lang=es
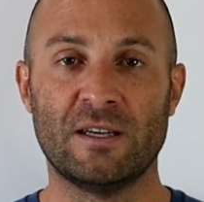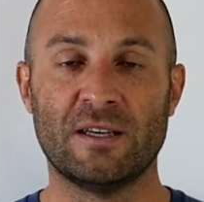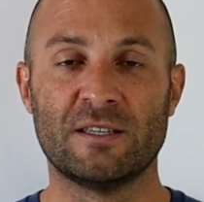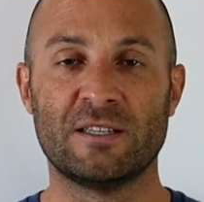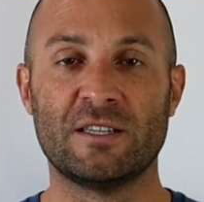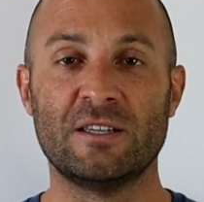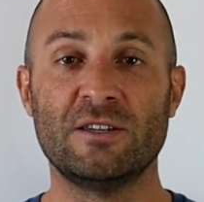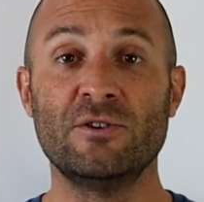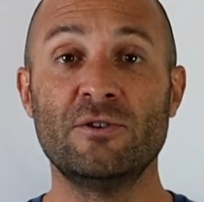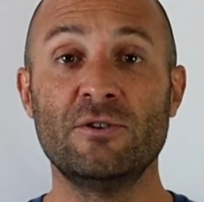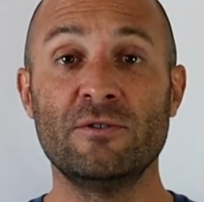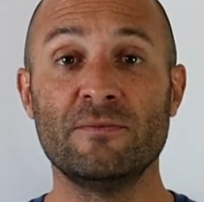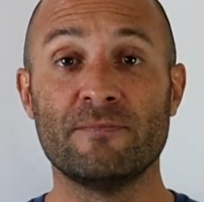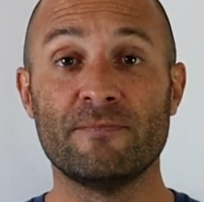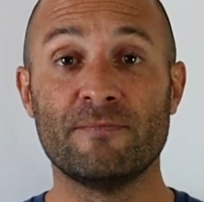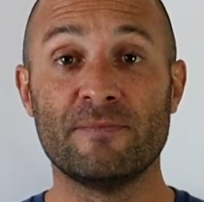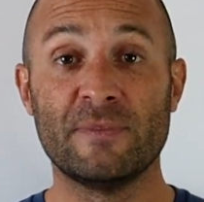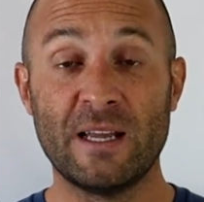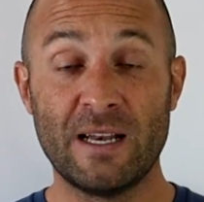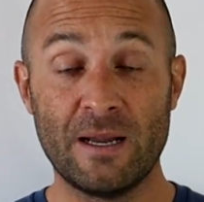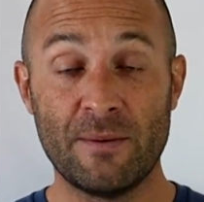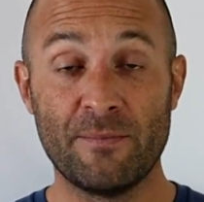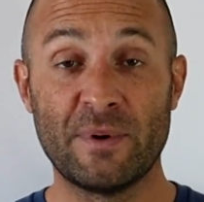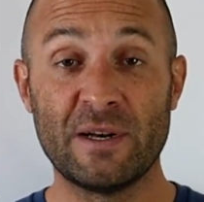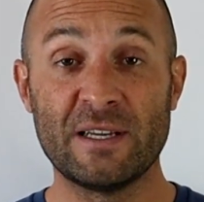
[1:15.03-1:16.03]
sino
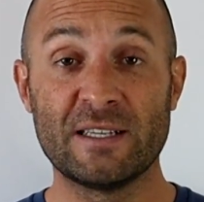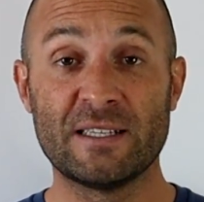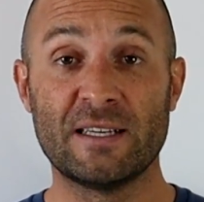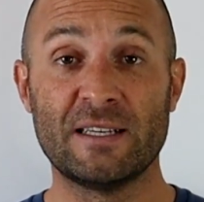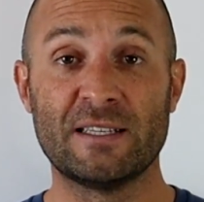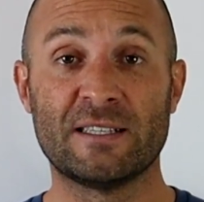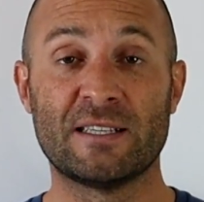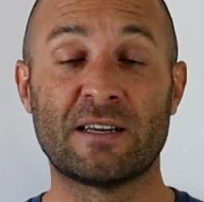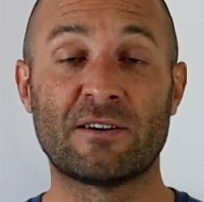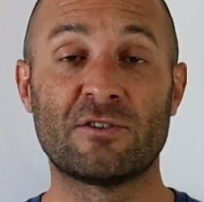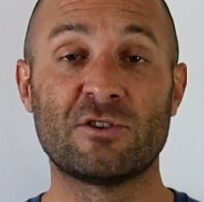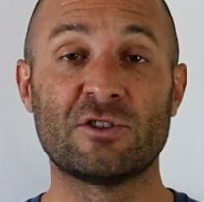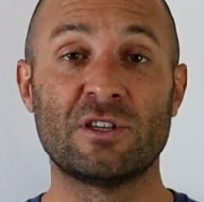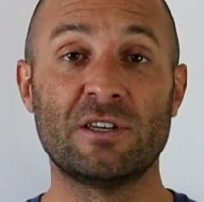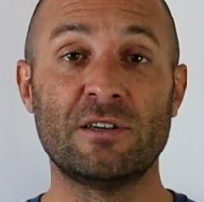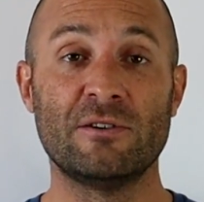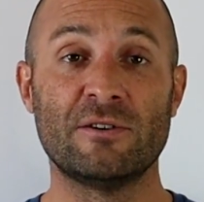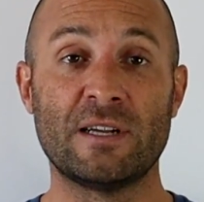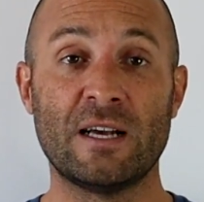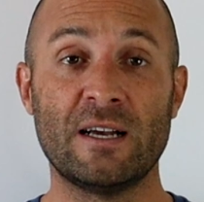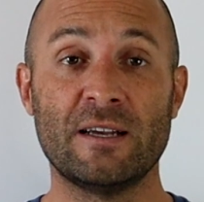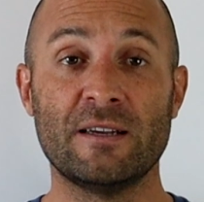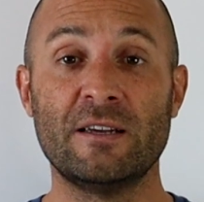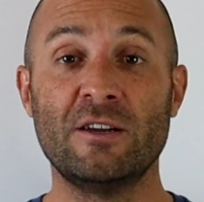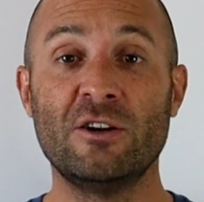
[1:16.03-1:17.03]
de la empresa
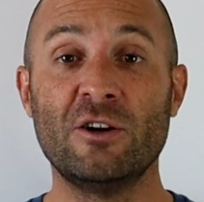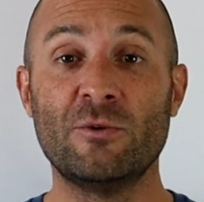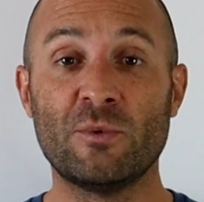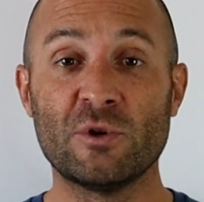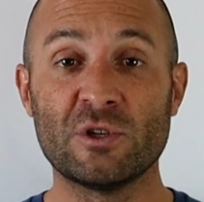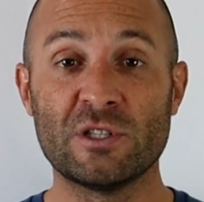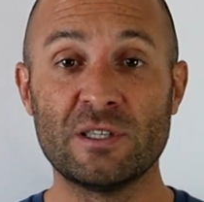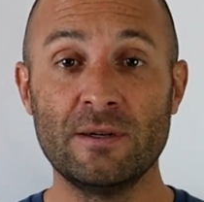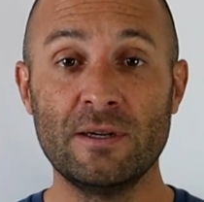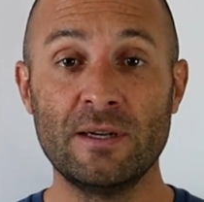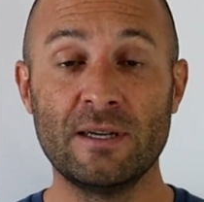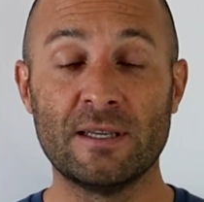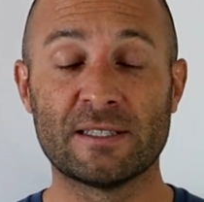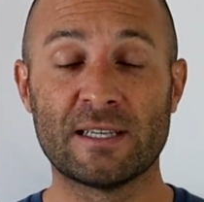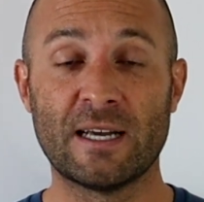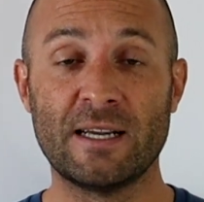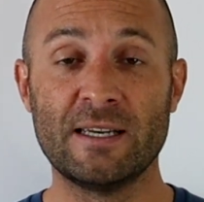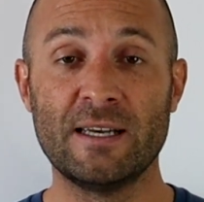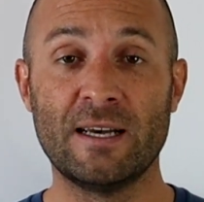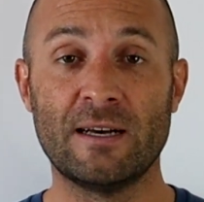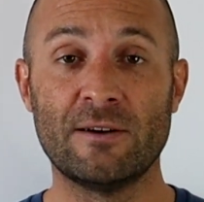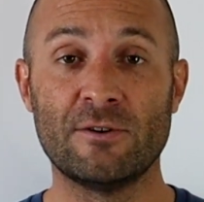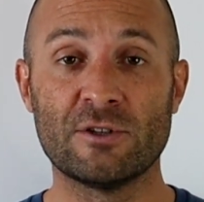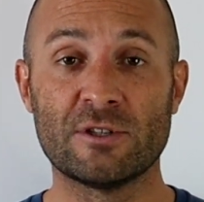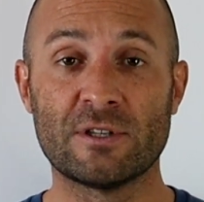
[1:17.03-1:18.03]
desarrolladora y los posibles
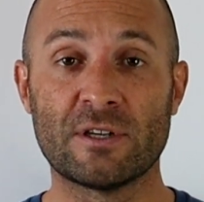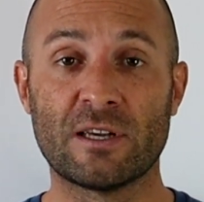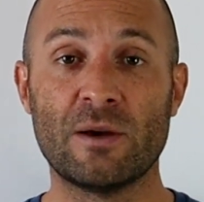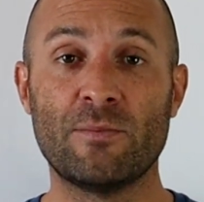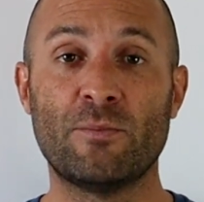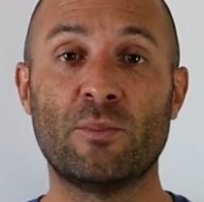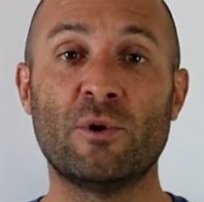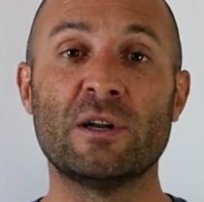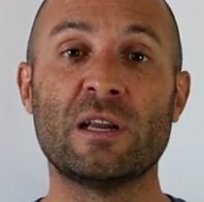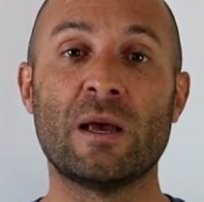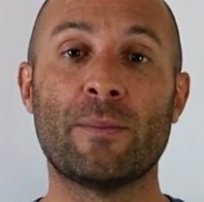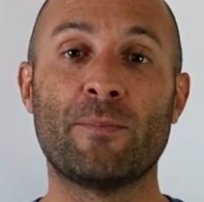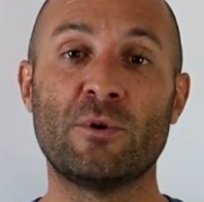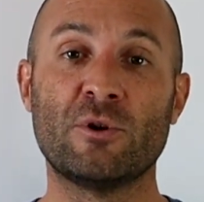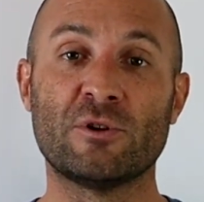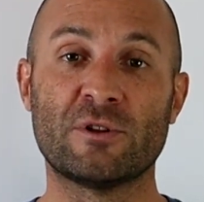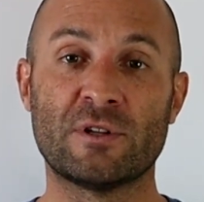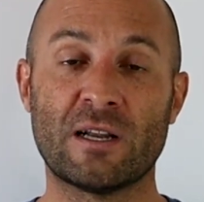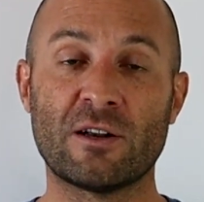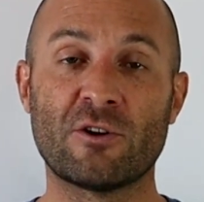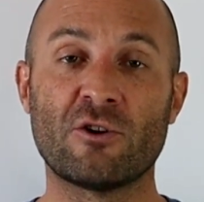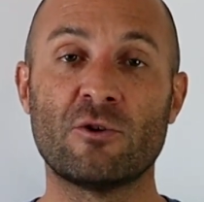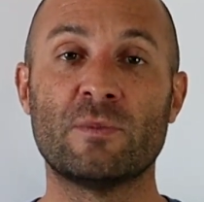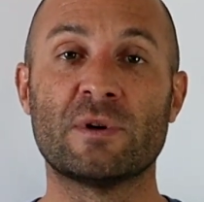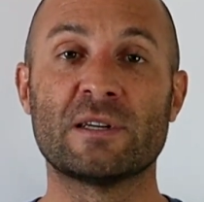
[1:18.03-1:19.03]
aliados que puedan
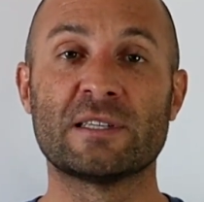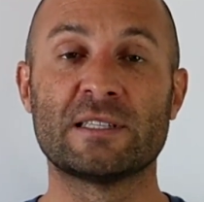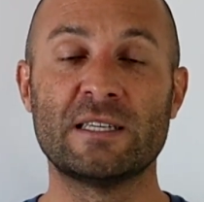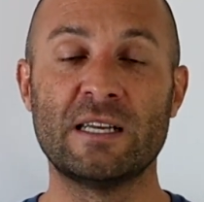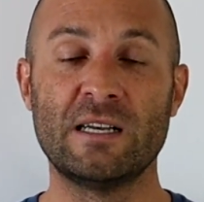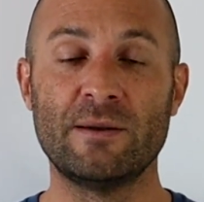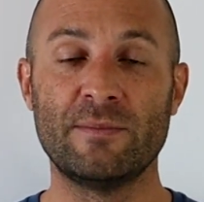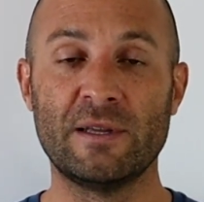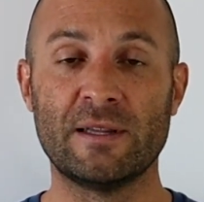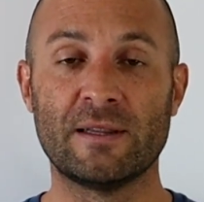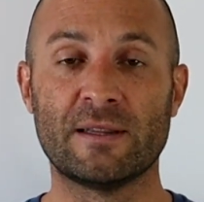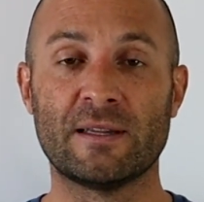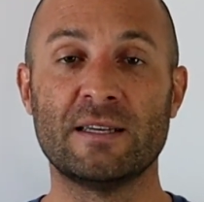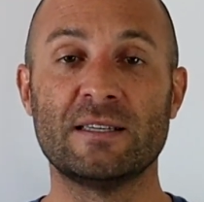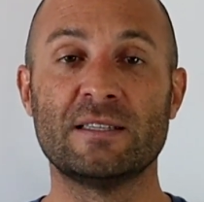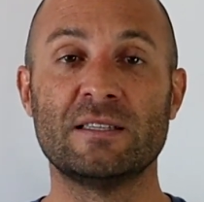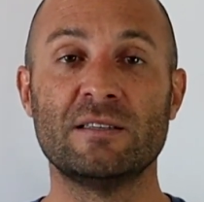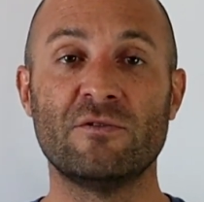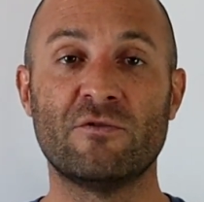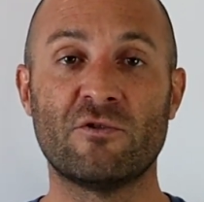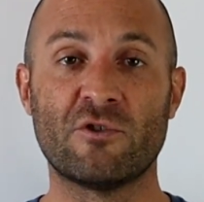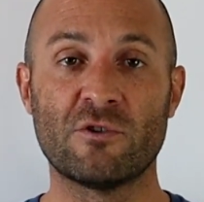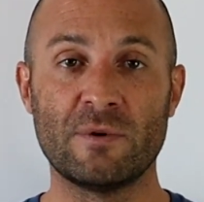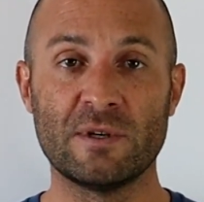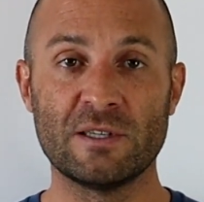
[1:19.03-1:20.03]
explotar comercialmente
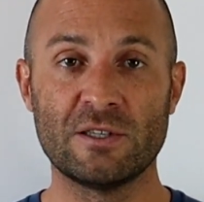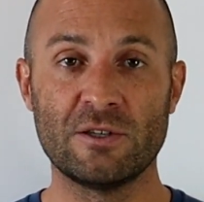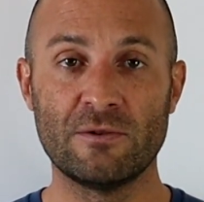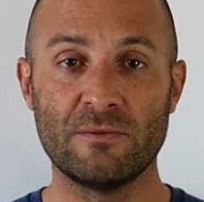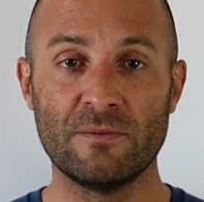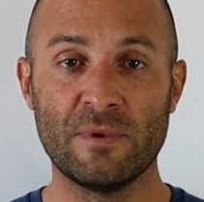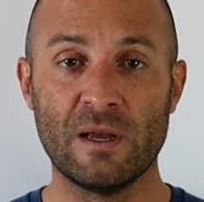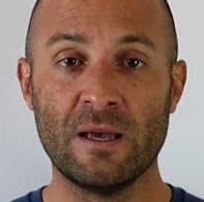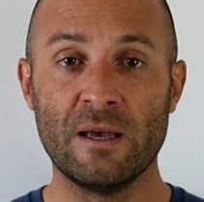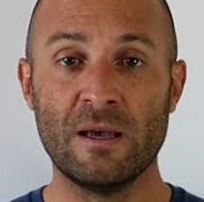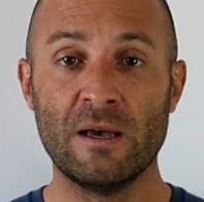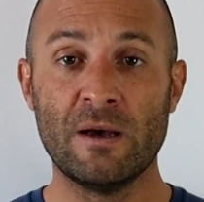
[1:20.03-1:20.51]
esa información